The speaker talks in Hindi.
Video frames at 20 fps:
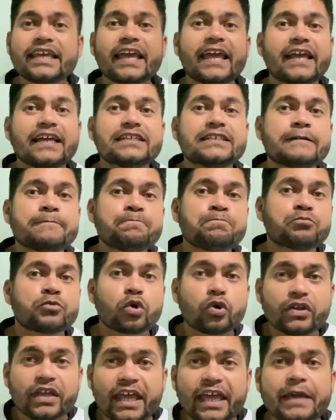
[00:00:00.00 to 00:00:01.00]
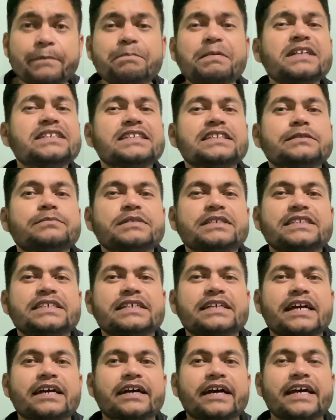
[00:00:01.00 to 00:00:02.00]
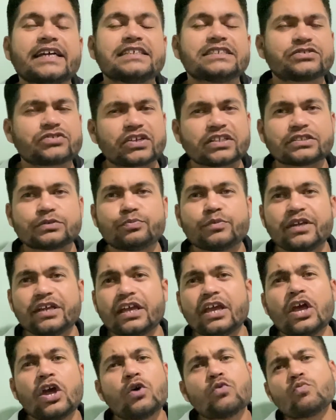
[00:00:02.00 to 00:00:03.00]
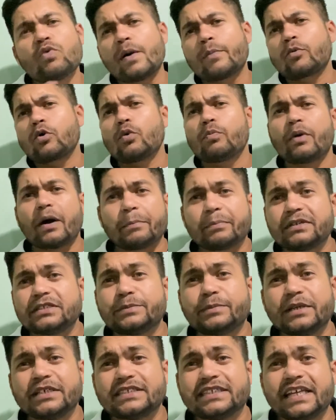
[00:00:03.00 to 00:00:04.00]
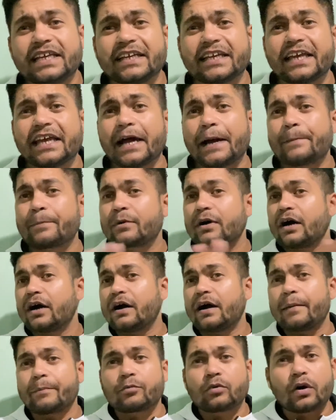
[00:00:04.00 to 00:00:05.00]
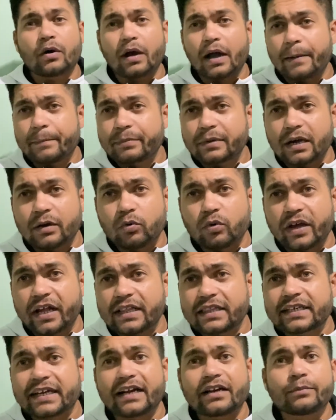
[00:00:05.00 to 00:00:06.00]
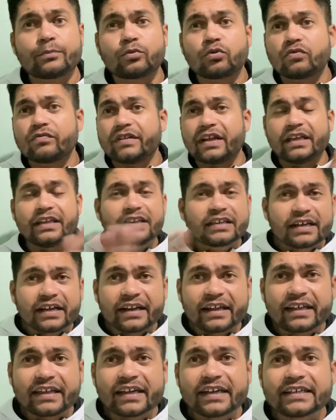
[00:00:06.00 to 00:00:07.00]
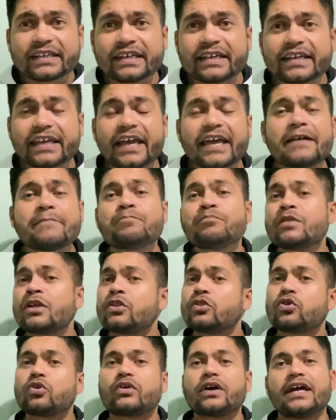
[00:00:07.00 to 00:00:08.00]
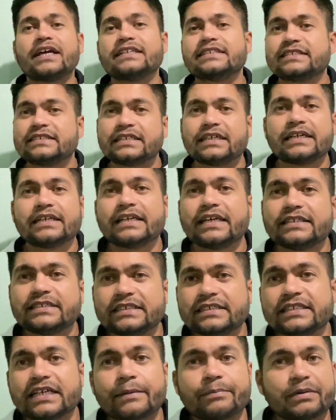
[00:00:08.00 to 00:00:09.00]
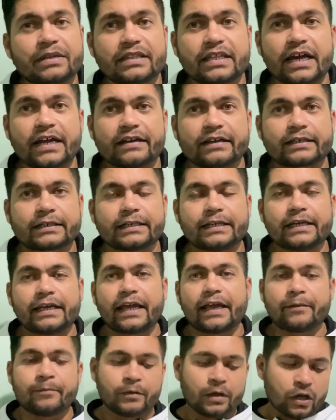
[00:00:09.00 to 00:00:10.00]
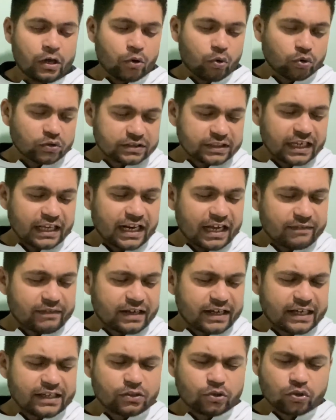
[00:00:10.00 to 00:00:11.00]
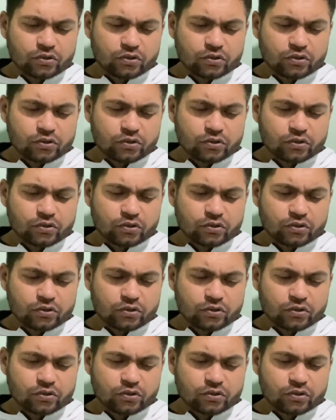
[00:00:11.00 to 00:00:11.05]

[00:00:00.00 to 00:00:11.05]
केस कोई एक भी चीज मिसिंग है गाइज ट्रस्ट मी वो आपको वापस भेज देंगे आपका आपको आपका वो हेल्थ कार्ड अप्रूव नहीं करेंगे ठीक है तो गाइज ये चीज आपने ध्यान रखनी है उसके अलावा गाइज दो